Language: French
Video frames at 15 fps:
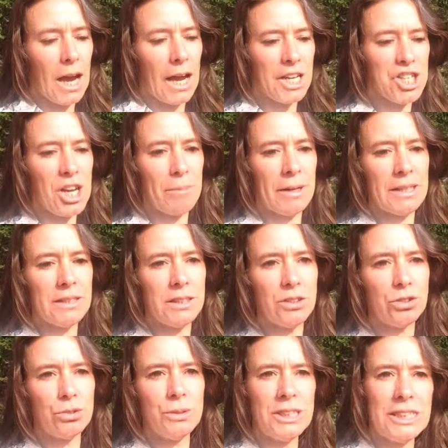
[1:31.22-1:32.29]
Un chaman, c'est
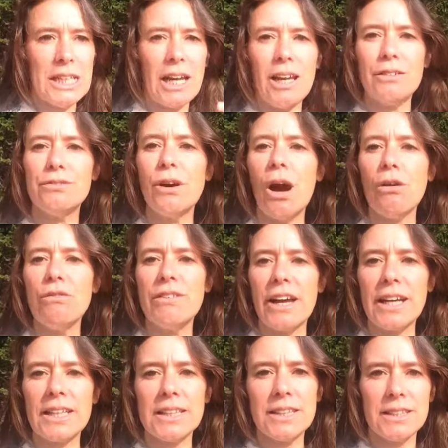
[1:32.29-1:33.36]
celui qui a la voix
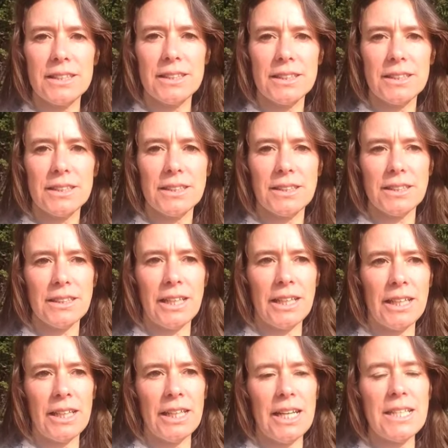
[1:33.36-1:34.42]
ouverte et
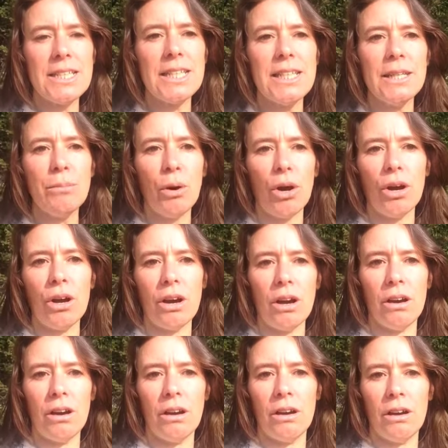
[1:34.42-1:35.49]
qui laisse libre
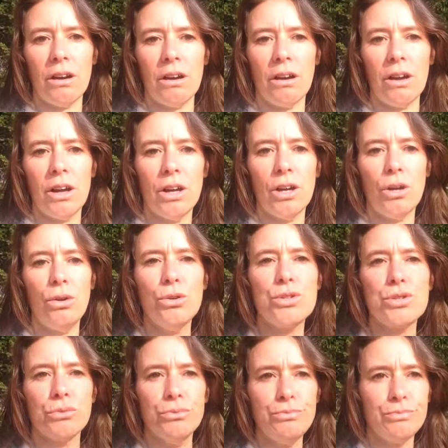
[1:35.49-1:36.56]
euh, le
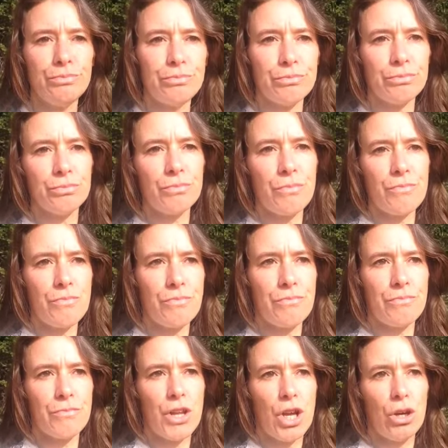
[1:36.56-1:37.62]
son,
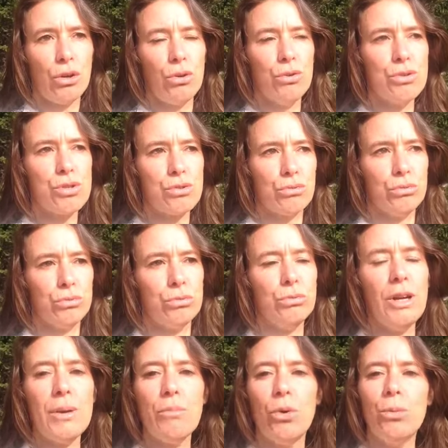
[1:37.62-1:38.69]
le son
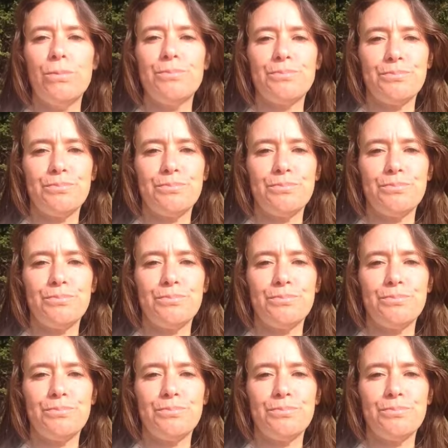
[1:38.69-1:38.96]
ou les mots.